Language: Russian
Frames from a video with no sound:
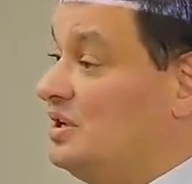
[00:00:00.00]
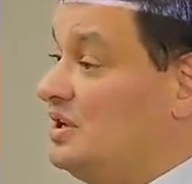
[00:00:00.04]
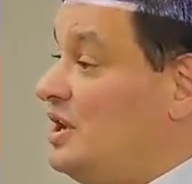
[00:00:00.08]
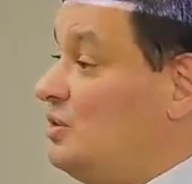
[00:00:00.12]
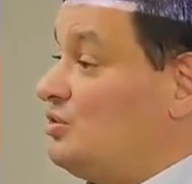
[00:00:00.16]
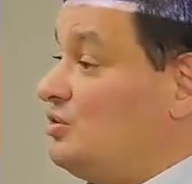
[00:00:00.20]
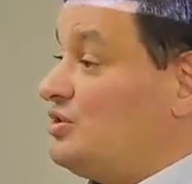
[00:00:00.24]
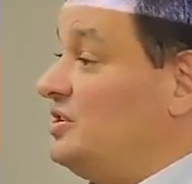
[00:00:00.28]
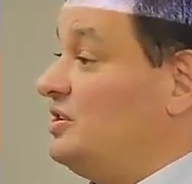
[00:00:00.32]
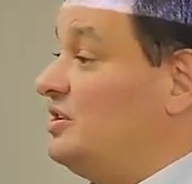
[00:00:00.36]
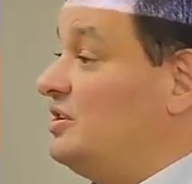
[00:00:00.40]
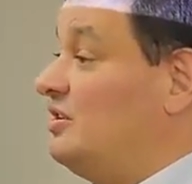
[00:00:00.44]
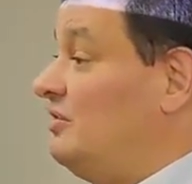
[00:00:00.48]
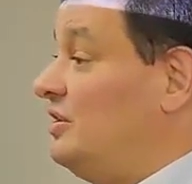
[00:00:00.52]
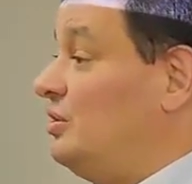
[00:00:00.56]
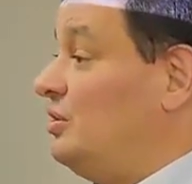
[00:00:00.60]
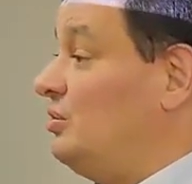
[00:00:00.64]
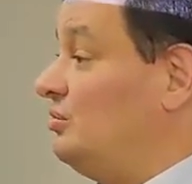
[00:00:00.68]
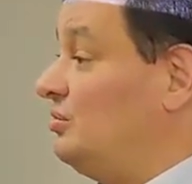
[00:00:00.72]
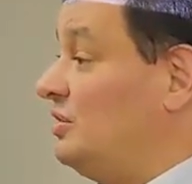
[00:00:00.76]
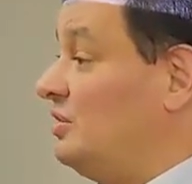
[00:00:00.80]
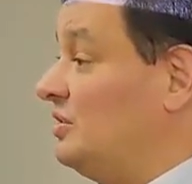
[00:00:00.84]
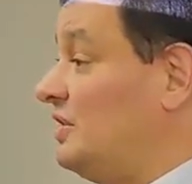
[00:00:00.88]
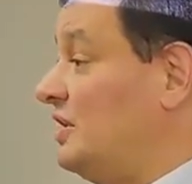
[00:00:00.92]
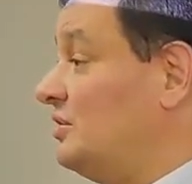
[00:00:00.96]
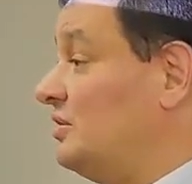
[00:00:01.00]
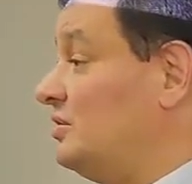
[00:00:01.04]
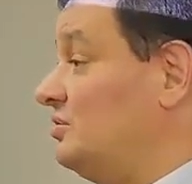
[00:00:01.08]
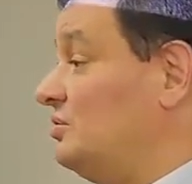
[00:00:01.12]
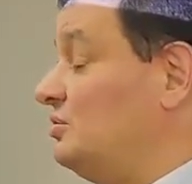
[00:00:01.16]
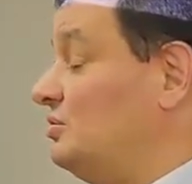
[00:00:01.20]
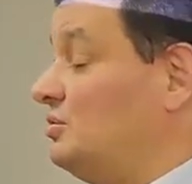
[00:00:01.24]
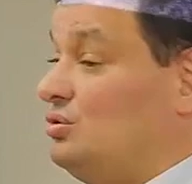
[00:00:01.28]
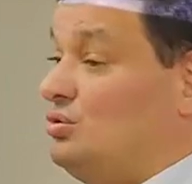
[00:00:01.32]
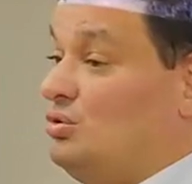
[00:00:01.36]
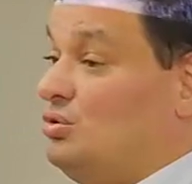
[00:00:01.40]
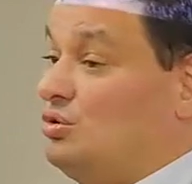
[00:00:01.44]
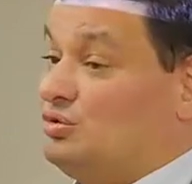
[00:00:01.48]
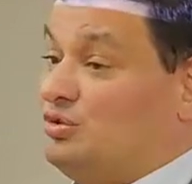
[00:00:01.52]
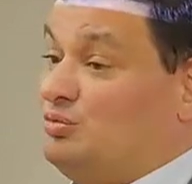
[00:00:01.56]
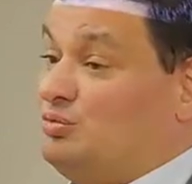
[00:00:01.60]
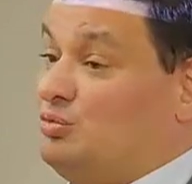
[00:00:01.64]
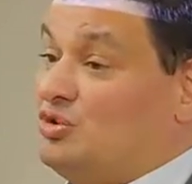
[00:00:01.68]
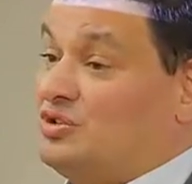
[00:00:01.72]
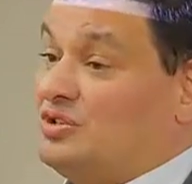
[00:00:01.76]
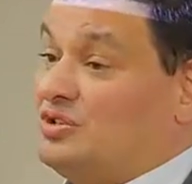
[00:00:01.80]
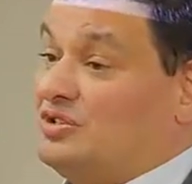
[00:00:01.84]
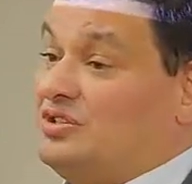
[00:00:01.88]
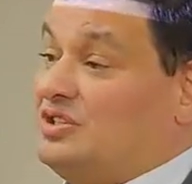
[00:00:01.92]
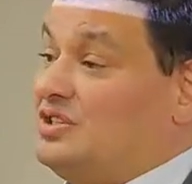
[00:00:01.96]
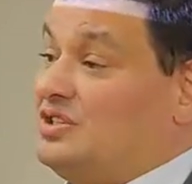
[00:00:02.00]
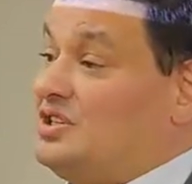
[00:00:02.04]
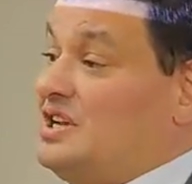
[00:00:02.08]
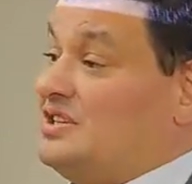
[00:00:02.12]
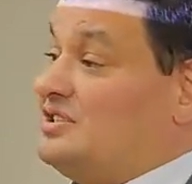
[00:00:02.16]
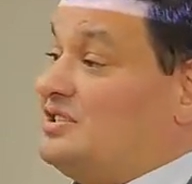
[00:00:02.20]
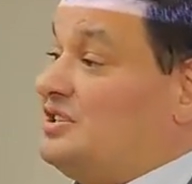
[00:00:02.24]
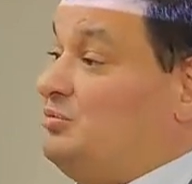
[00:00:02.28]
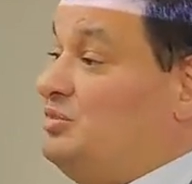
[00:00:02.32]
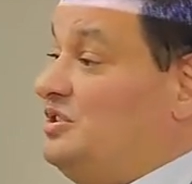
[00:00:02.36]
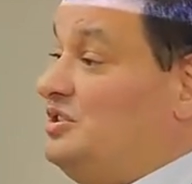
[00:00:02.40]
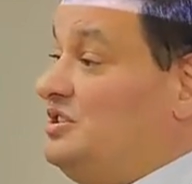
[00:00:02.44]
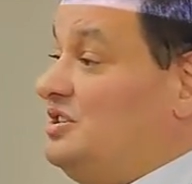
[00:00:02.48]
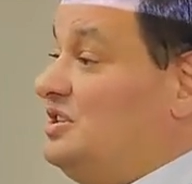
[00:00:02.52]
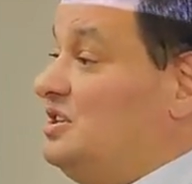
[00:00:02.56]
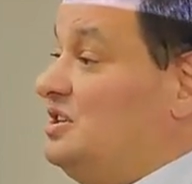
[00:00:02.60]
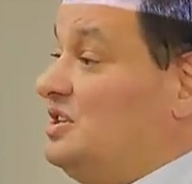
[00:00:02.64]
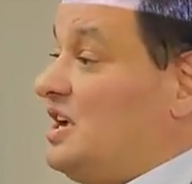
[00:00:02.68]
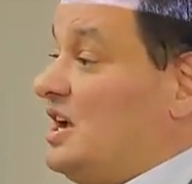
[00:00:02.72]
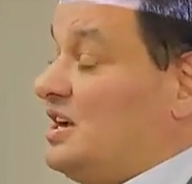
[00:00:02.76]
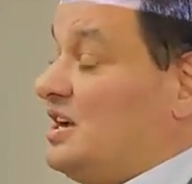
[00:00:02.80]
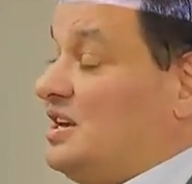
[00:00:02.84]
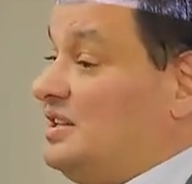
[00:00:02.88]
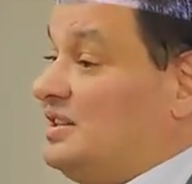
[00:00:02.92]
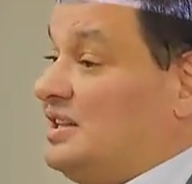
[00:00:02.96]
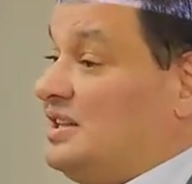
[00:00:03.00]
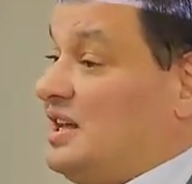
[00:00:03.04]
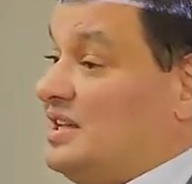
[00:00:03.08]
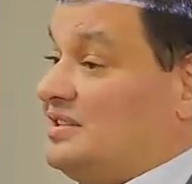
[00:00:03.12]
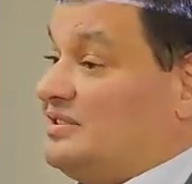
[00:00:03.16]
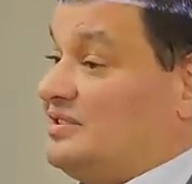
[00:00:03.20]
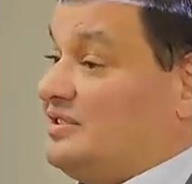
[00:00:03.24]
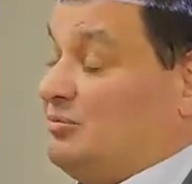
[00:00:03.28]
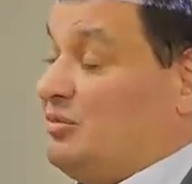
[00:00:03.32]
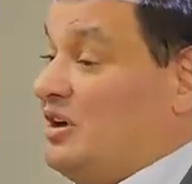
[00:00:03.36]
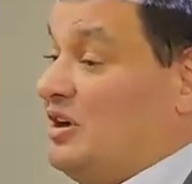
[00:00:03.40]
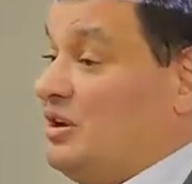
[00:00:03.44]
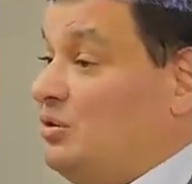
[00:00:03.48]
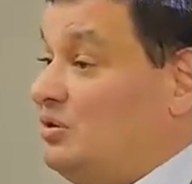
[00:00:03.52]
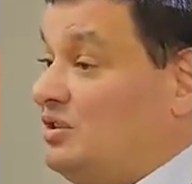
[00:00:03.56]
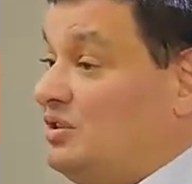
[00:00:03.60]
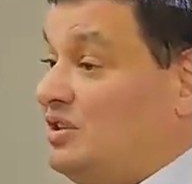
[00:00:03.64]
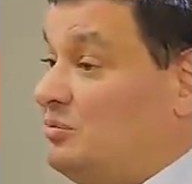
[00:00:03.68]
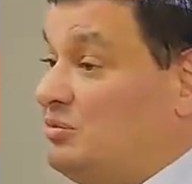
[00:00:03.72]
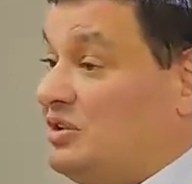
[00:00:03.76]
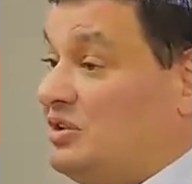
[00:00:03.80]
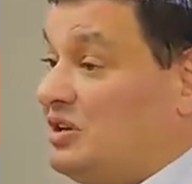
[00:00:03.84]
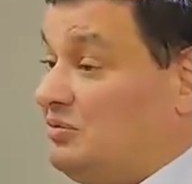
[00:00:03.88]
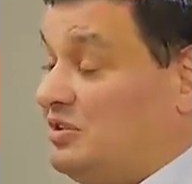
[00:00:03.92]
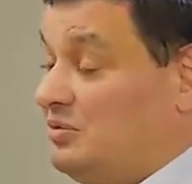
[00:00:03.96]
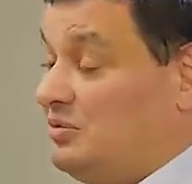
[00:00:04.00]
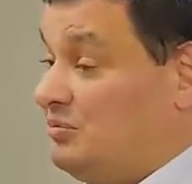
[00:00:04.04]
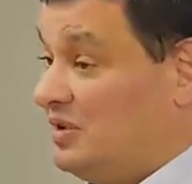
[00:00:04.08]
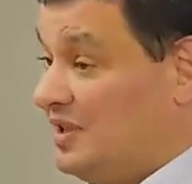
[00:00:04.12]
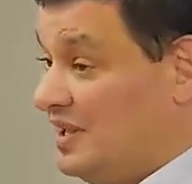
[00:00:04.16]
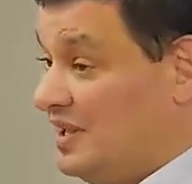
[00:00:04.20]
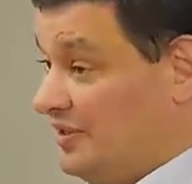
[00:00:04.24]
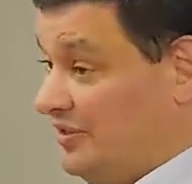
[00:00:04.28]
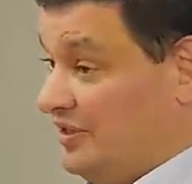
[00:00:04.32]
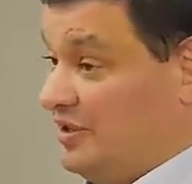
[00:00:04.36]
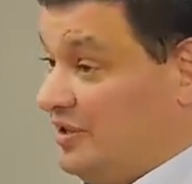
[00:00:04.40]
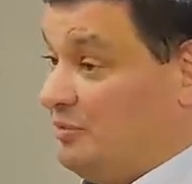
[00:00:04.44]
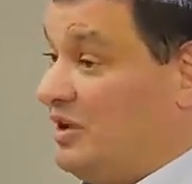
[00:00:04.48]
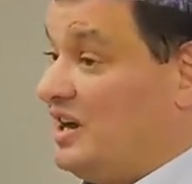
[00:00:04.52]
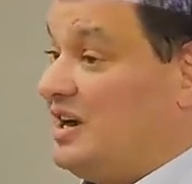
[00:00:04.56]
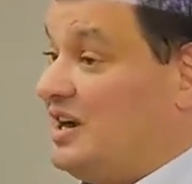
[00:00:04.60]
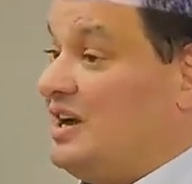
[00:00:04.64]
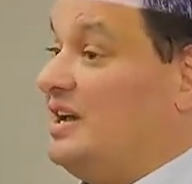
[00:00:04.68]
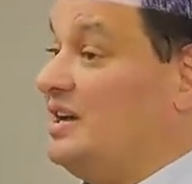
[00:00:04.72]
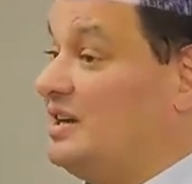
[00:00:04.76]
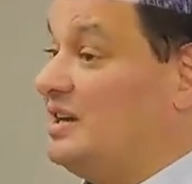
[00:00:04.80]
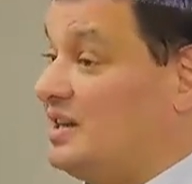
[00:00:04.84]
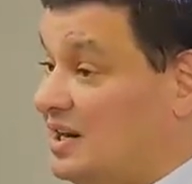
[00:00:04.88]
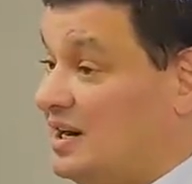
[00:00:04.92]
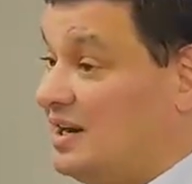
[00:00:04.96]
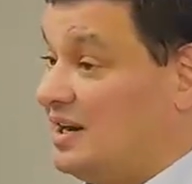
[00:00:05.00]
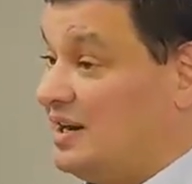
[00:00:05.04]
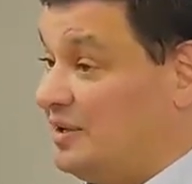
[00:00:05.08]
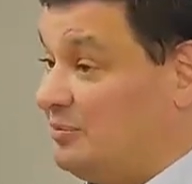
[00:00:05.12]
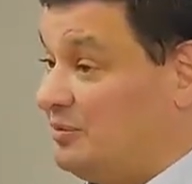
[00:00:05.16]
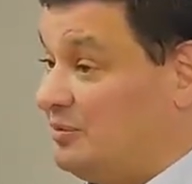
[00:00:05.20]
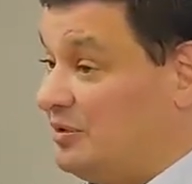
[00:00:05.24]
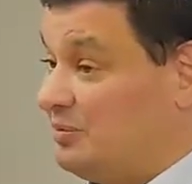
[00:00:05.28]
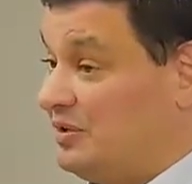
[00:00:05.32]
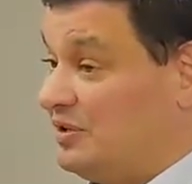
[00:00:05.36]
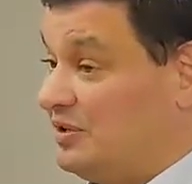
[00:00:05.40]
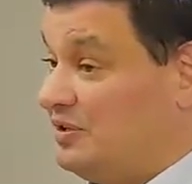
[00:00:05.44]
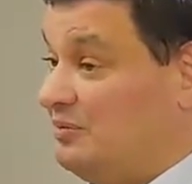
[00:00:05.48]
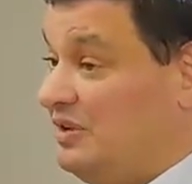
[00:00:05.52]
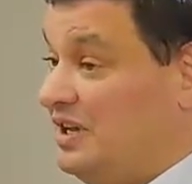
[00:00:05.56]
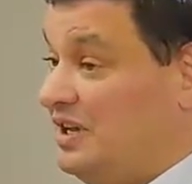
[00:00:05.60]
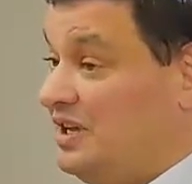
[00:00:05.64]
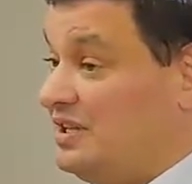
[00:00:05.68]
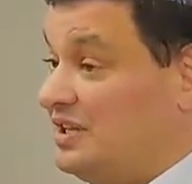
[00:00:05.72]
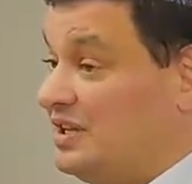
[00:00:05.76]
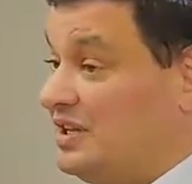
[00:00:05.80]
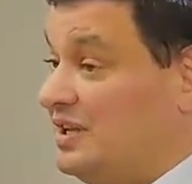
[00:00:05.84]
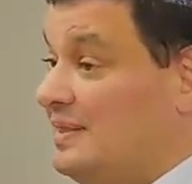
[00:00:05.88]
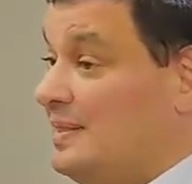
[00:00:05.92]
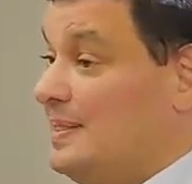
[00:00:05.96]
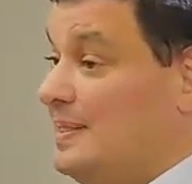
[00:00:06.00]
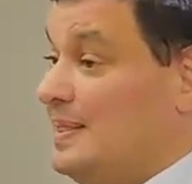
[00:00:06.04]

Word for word: Я уж не говорю, э, кто сможет сейчас объяснить, как летает самолет, не, не, не махая крыльями, понимаете?